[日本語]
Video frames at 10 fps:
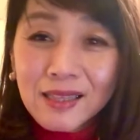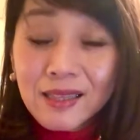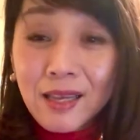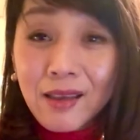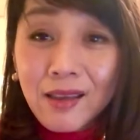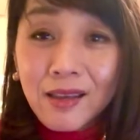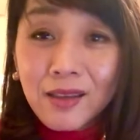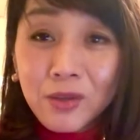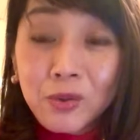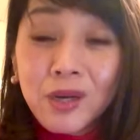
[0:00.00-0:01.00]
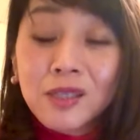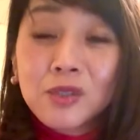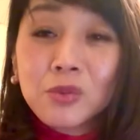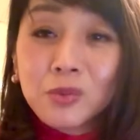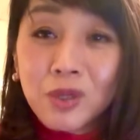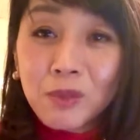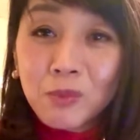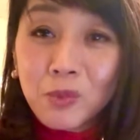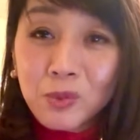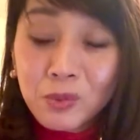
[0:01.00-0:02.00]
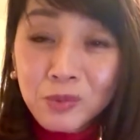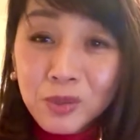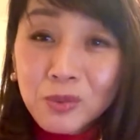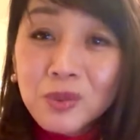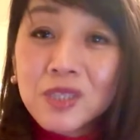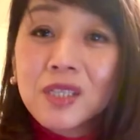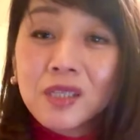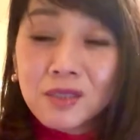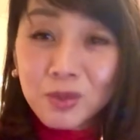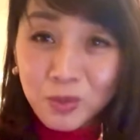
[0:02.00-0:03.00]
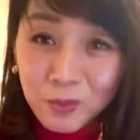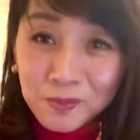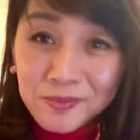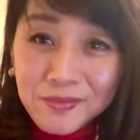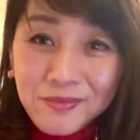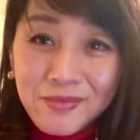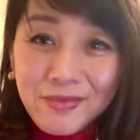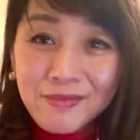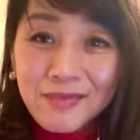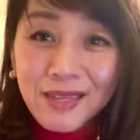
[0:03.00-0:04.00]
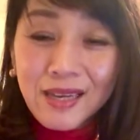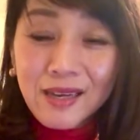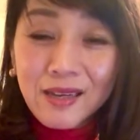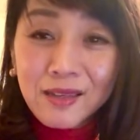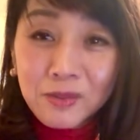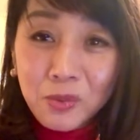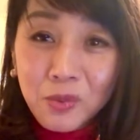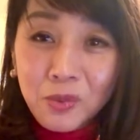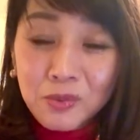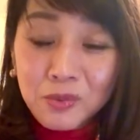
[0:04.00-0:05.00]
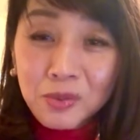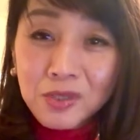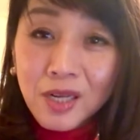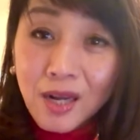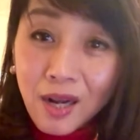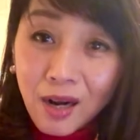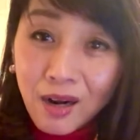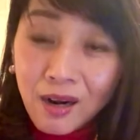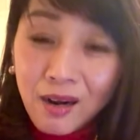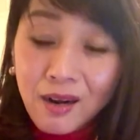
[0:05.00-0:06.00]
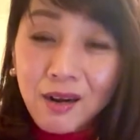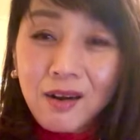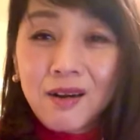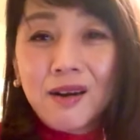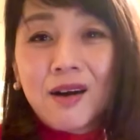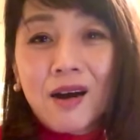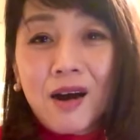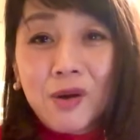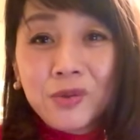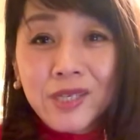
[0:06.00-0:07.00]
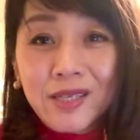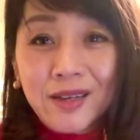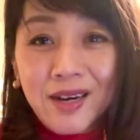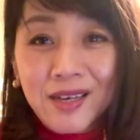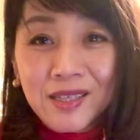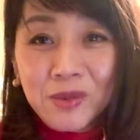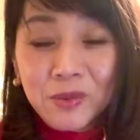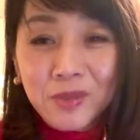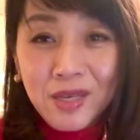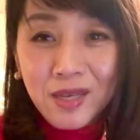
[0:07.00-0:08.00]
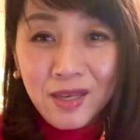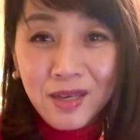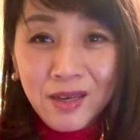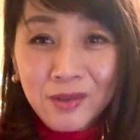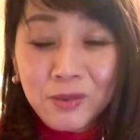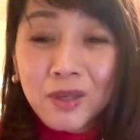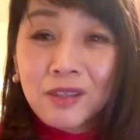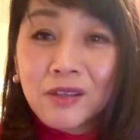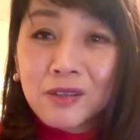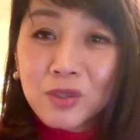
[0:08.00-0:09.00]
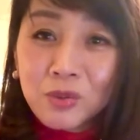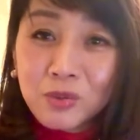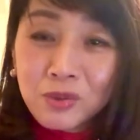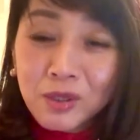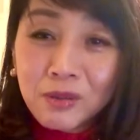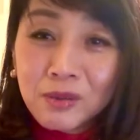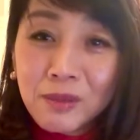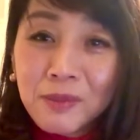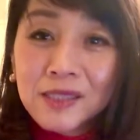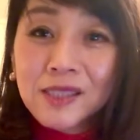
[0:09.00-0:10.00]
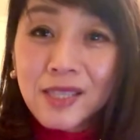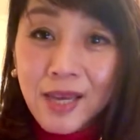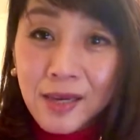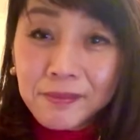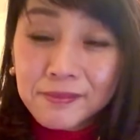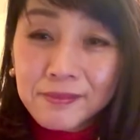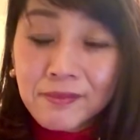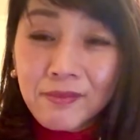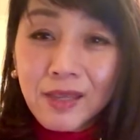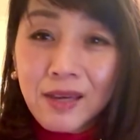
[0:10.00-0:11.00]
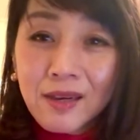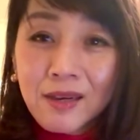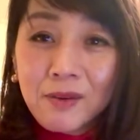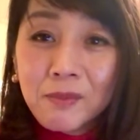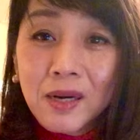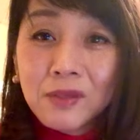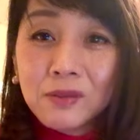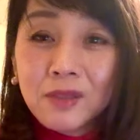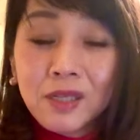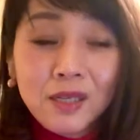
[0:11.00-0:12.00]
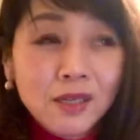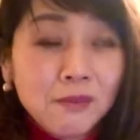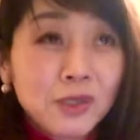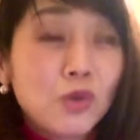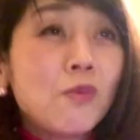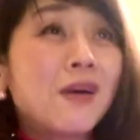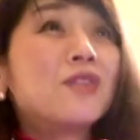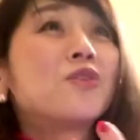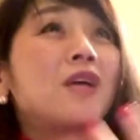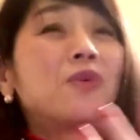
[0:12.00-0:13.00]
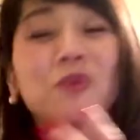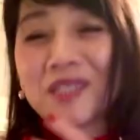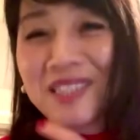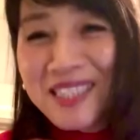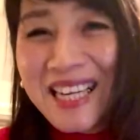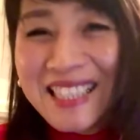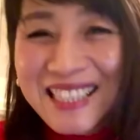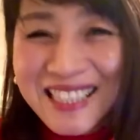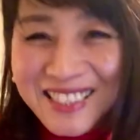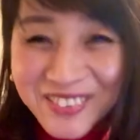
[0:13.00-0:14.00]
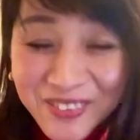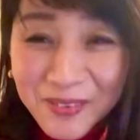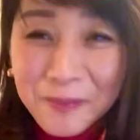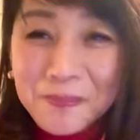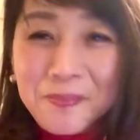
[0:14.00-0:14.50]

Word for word: ていう話をねもういろんな人にしてたんですよ。そうそしたら会う機会をねある方が作ってくれましてまあ、まあ、超マンツーで会うとかじゃないんだけど